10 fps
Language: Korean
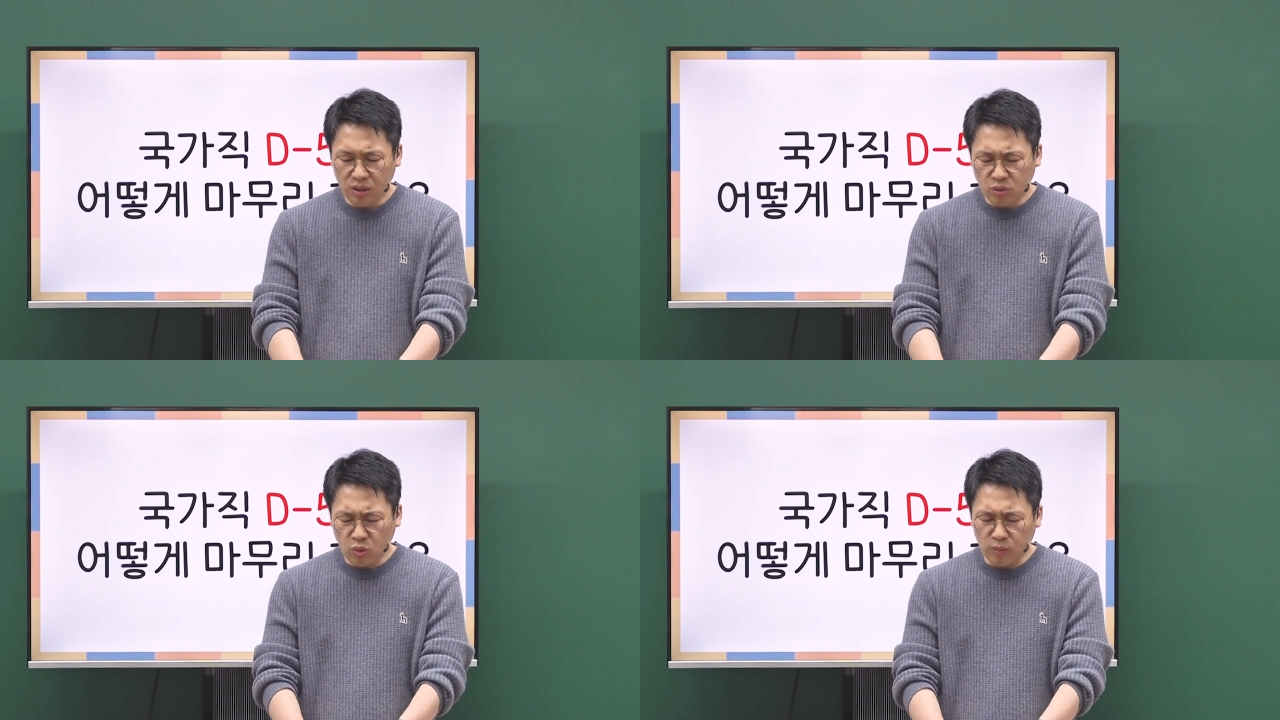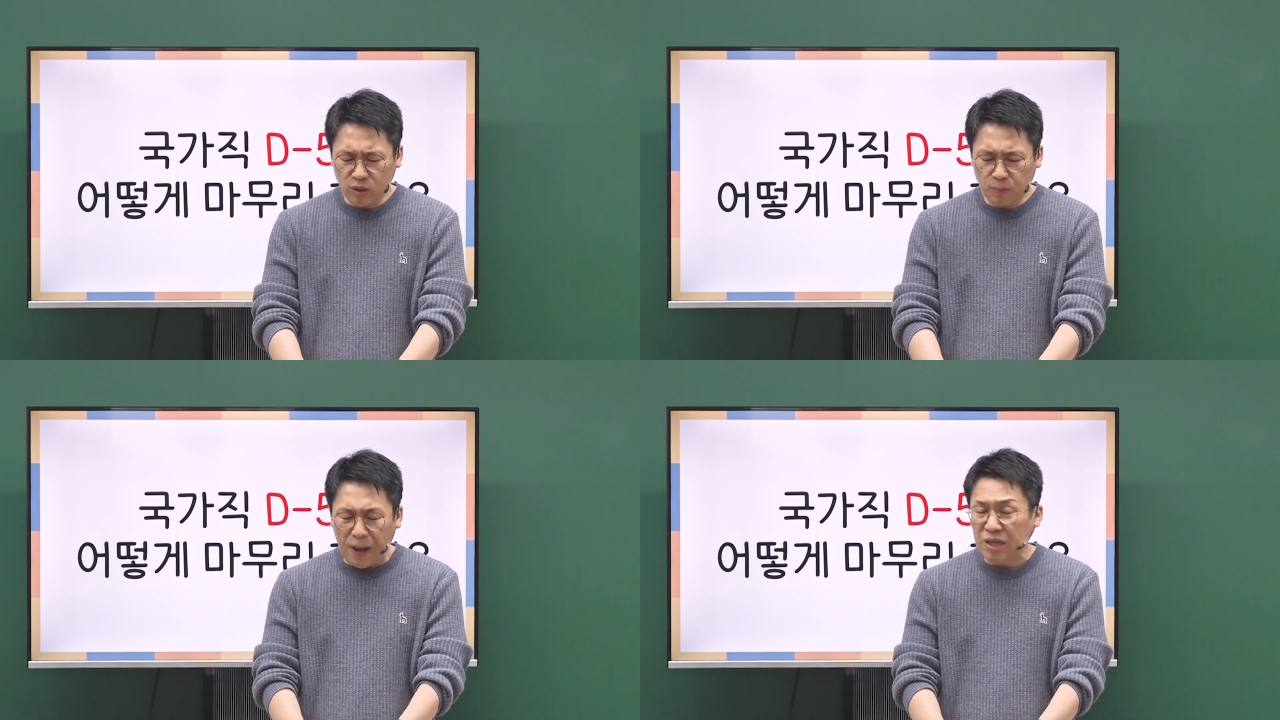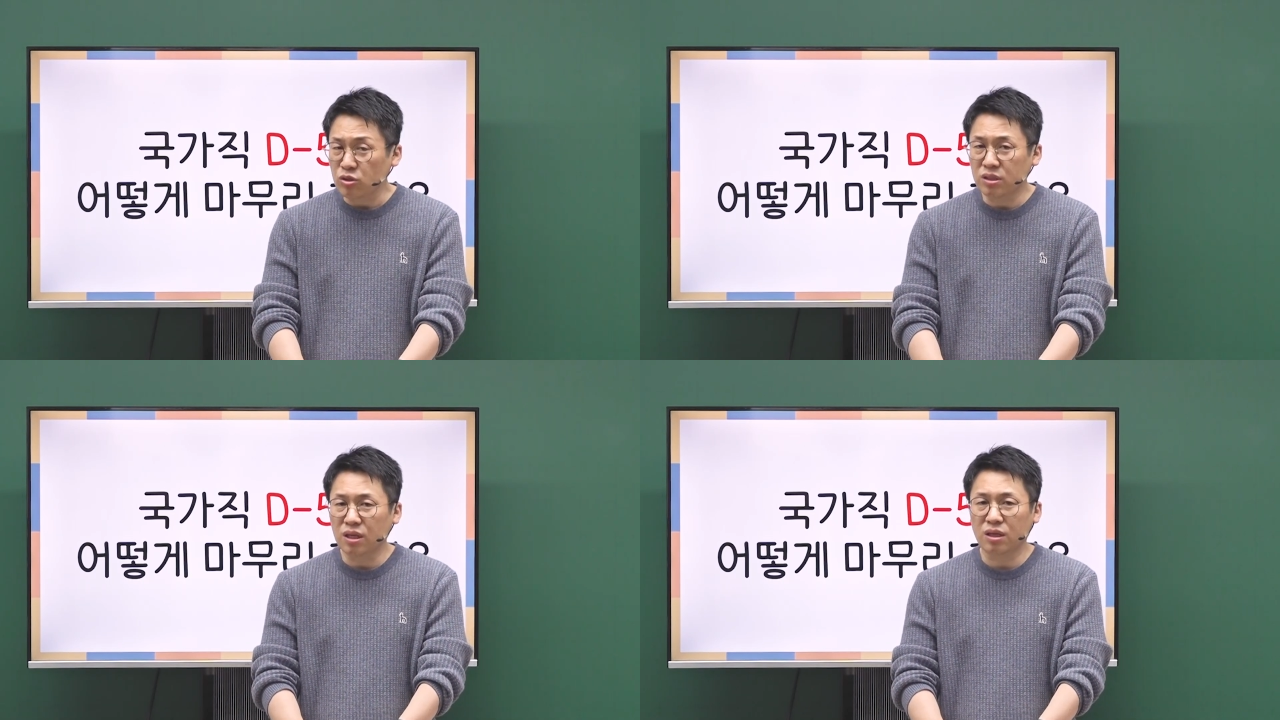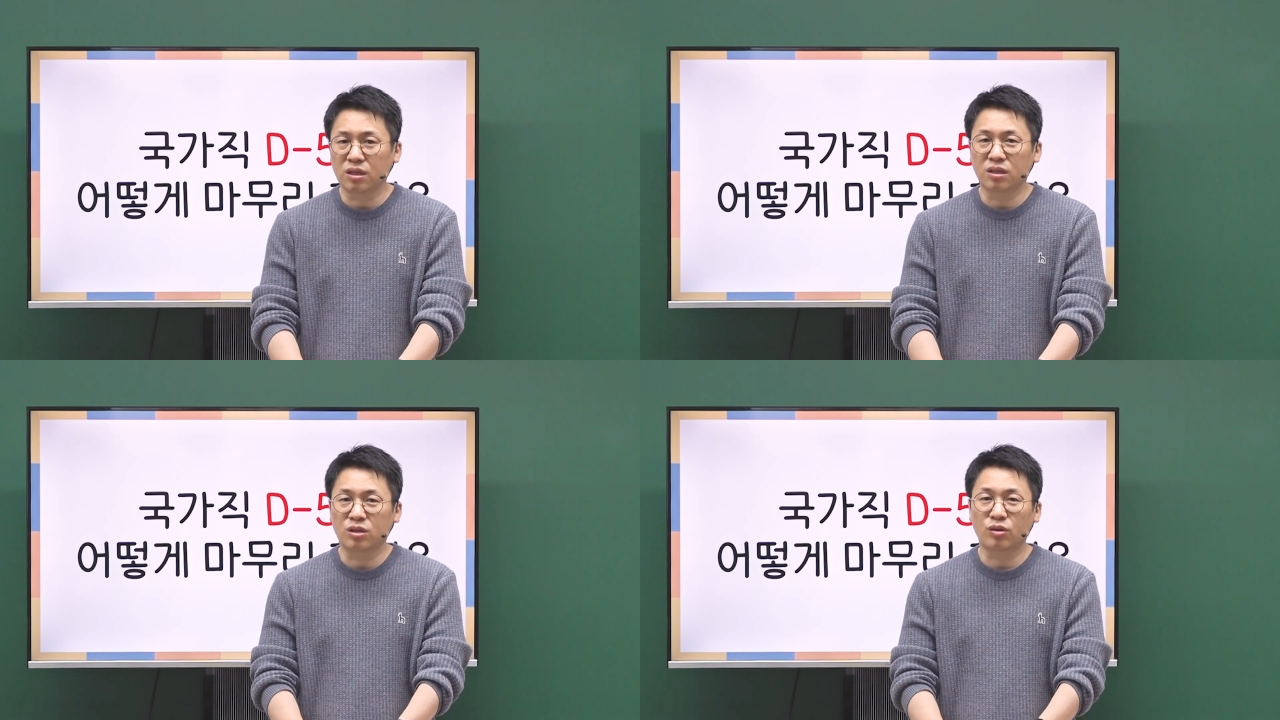조금이라도
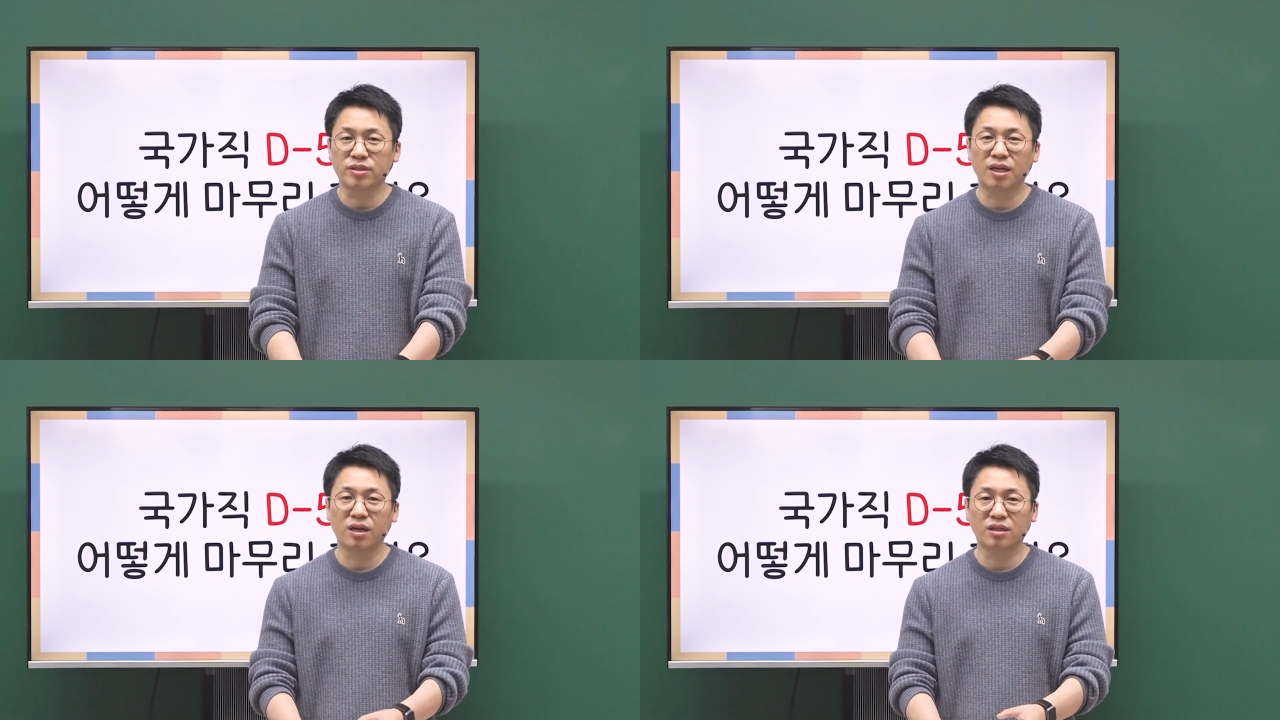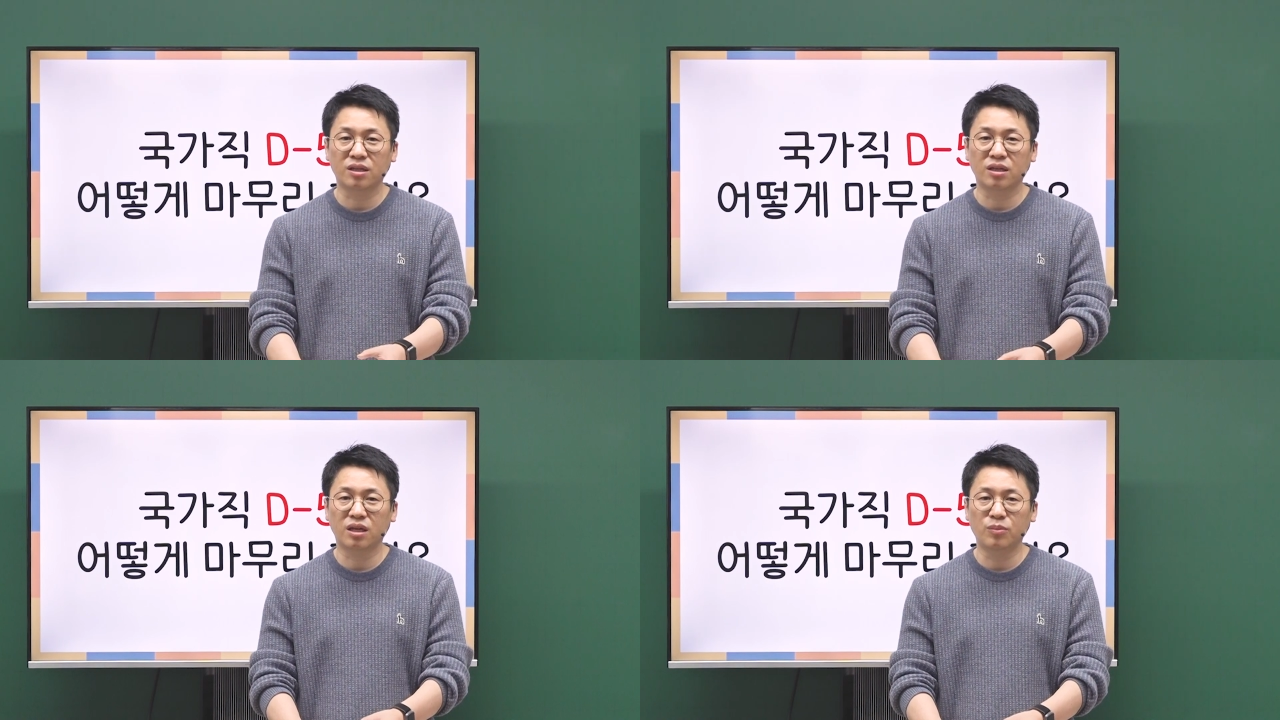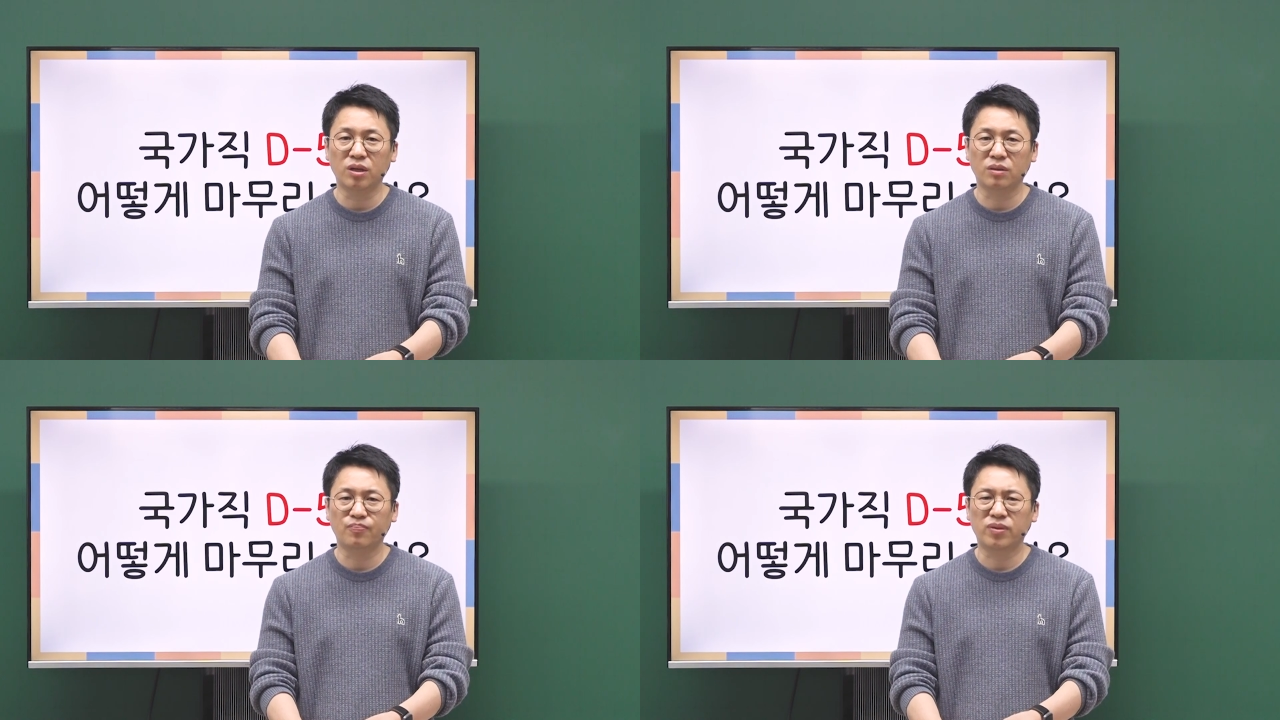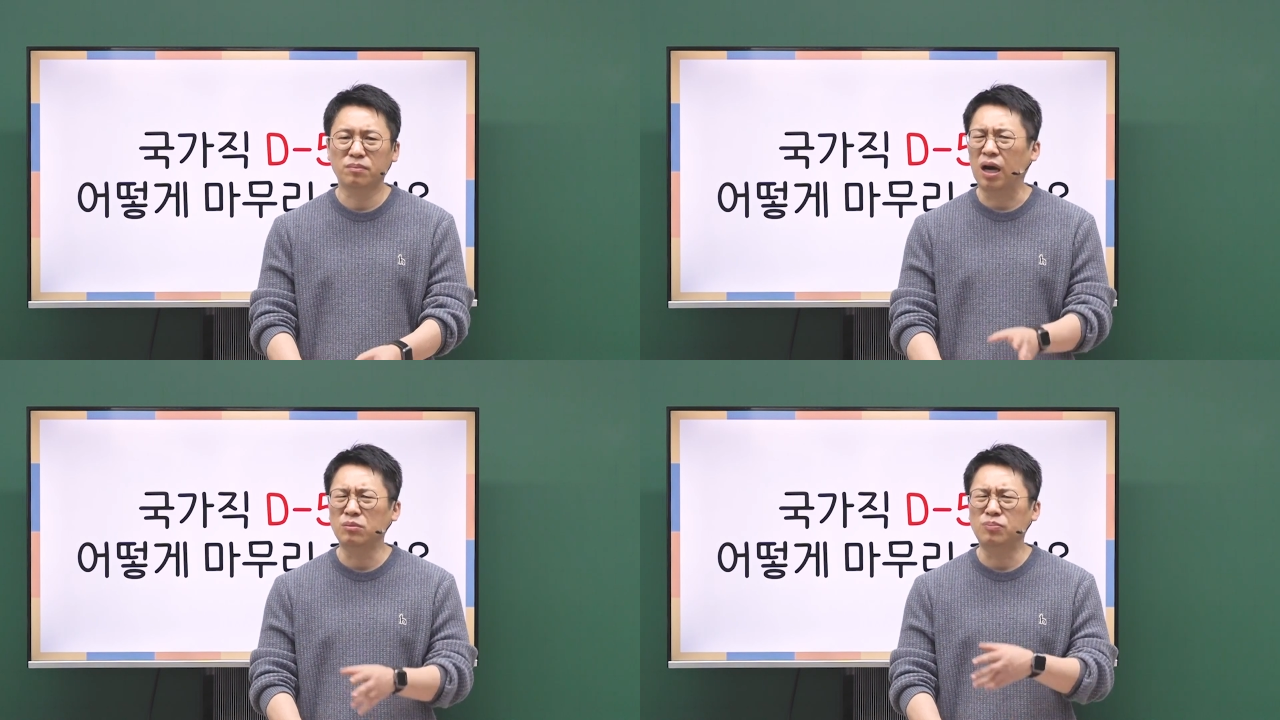빠져있다라는 그런 생각이 들게 되면
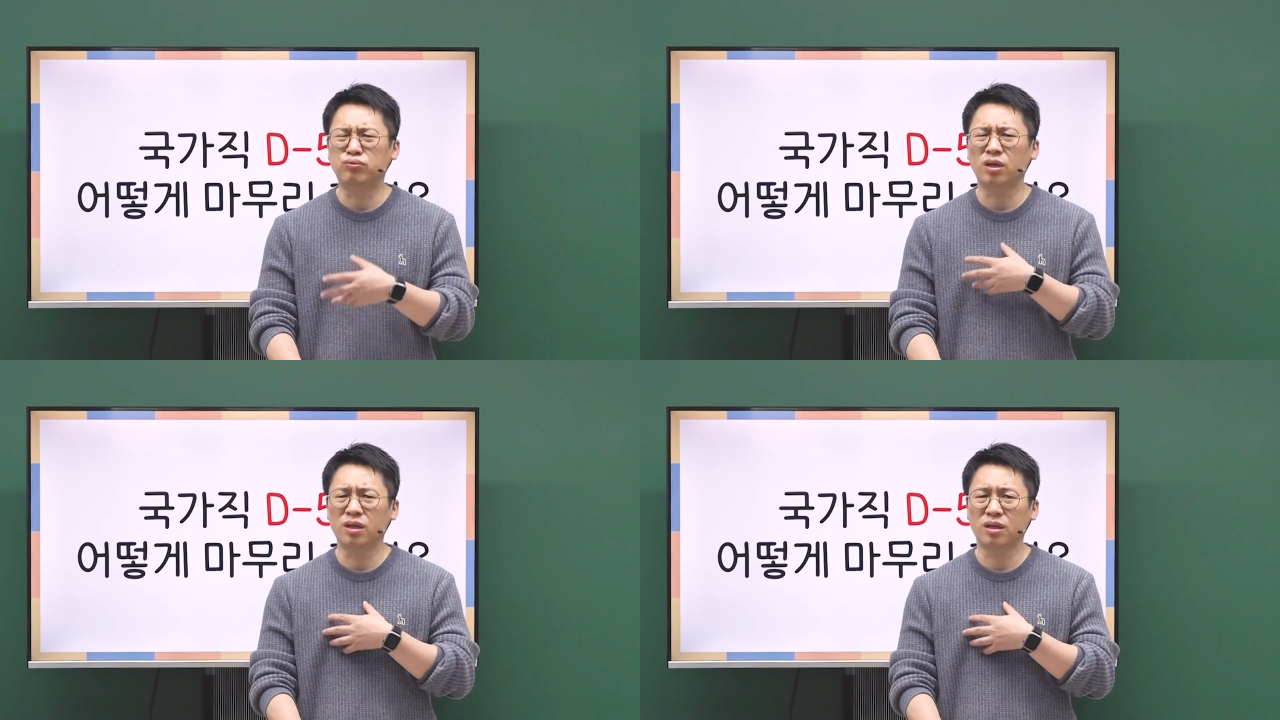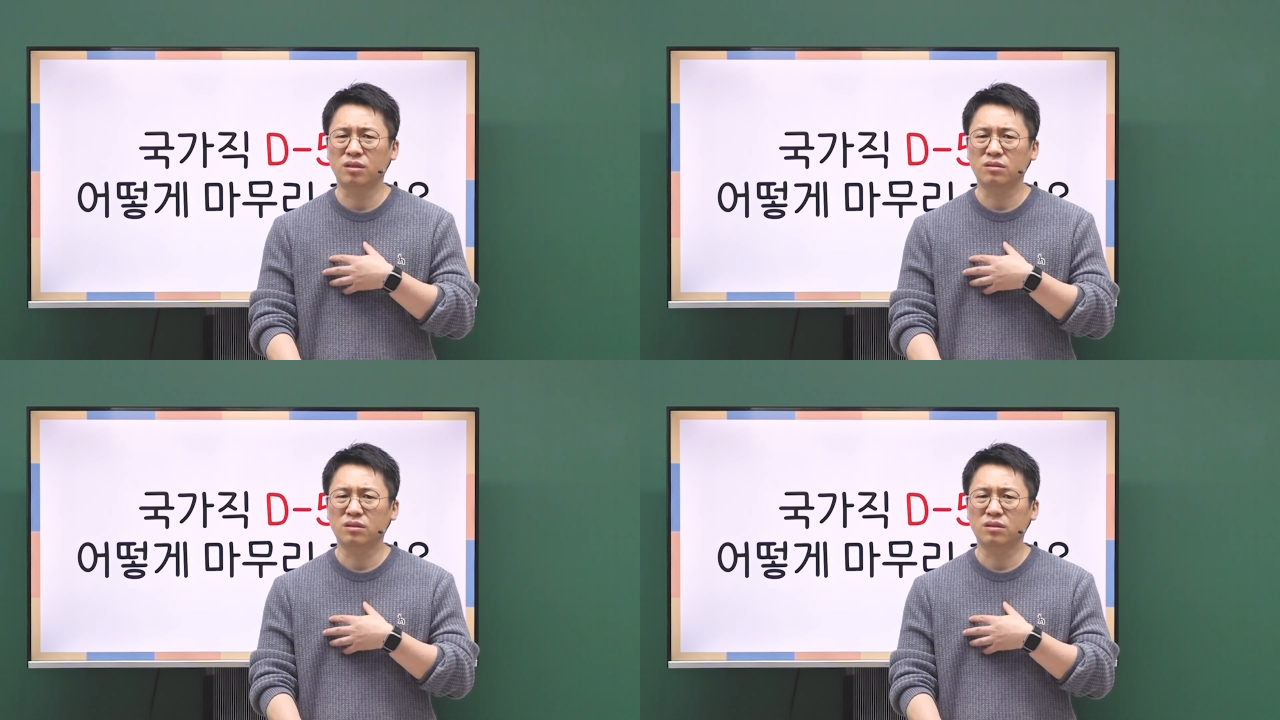마음이 불안해요.